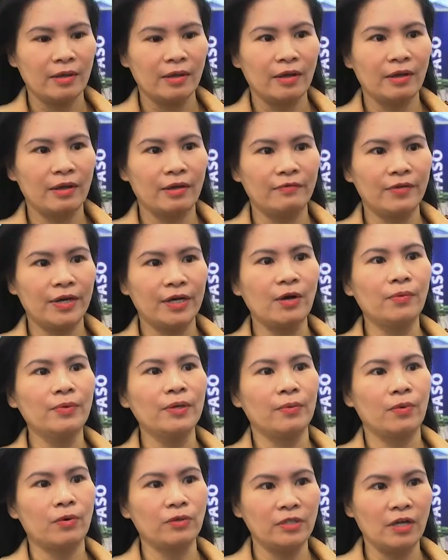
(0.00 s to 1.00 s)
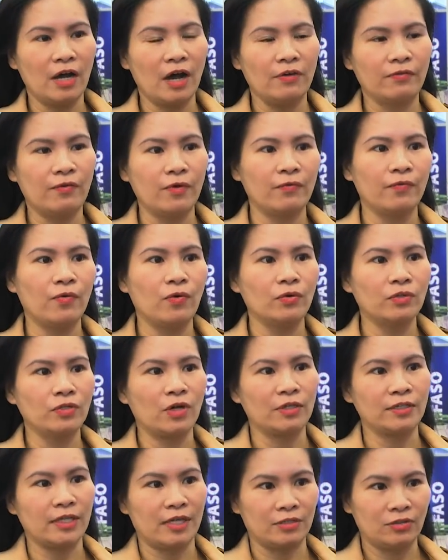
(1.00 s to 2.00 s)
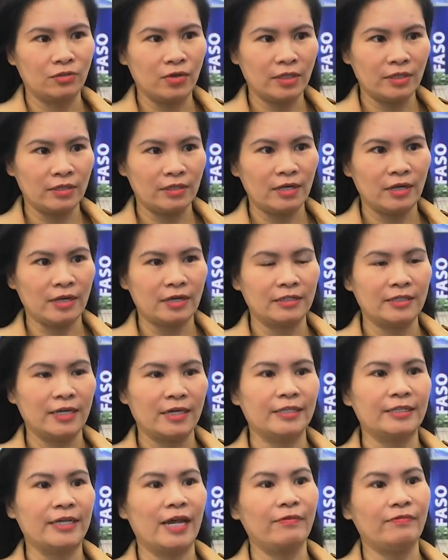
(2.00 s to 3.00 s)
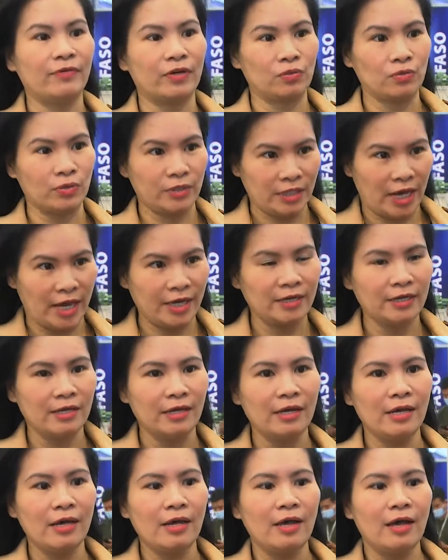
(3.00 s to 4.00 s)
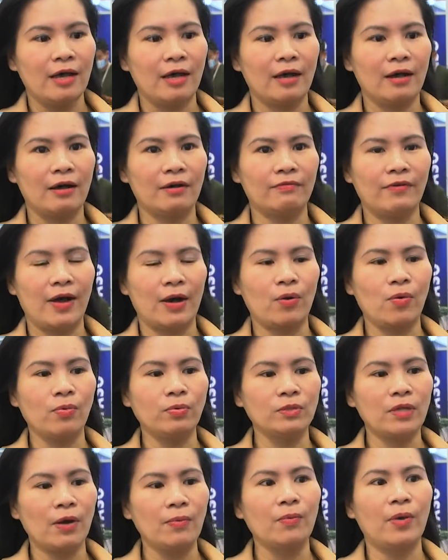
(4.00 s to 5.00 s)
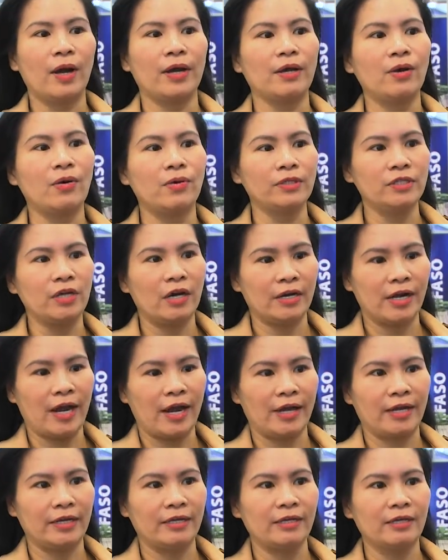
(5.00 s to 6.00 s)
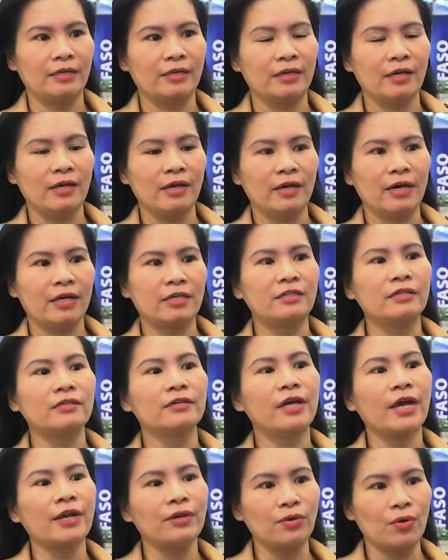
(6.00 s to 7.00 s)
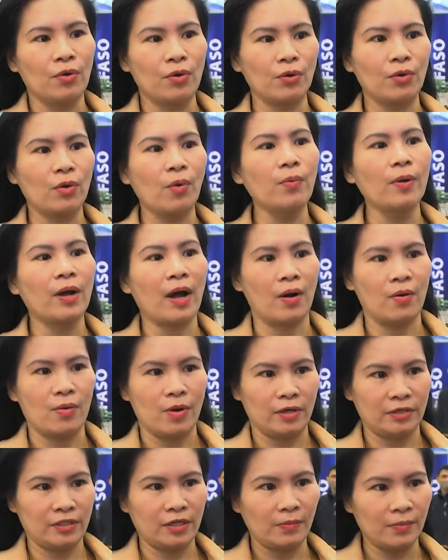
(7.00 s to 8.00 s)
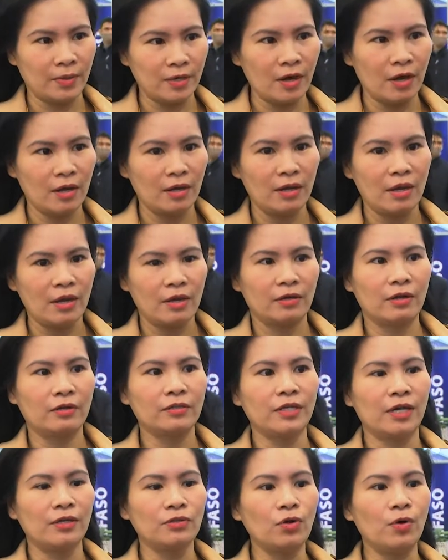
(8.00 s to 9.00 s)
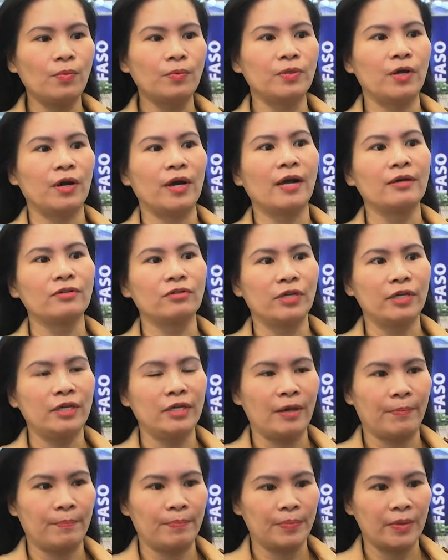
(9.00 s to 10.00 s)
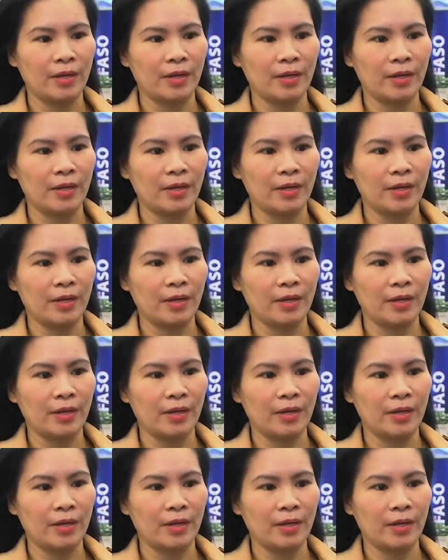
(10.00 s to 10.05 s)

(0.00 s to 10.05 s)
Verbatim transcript: ờ, về công nghiệp hỗ trợ phục vụ cho sản xuất ờ, giày dép và túi sách ờ, và cũng thông qua cái hội trợ này thì cái sự kết nối cung cầu ở trong nước nó sẽ giúp cho các doanh nghiệp